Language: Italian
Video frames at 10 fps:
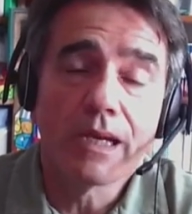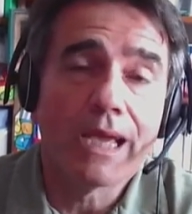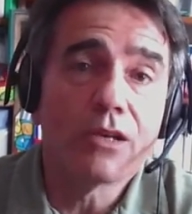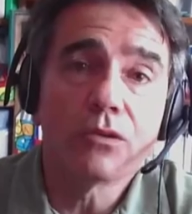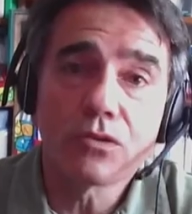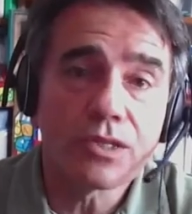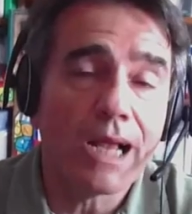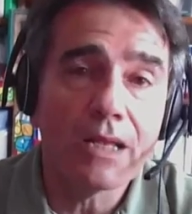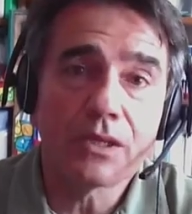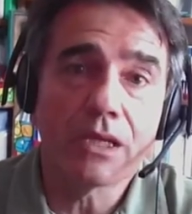e non
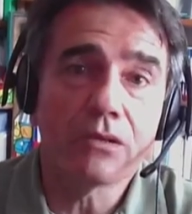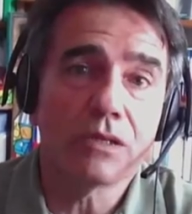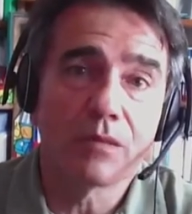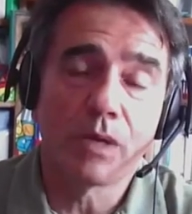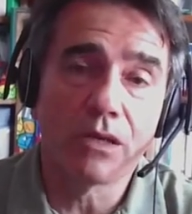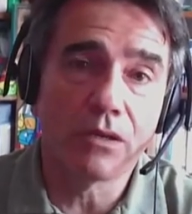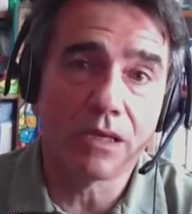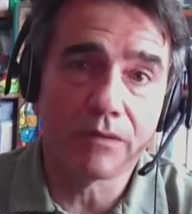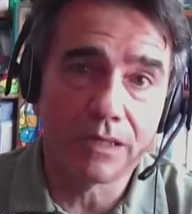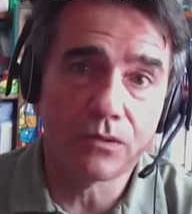saltano nemmeno
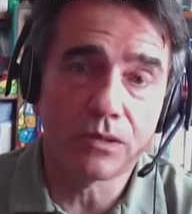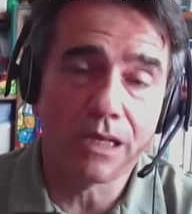davanti a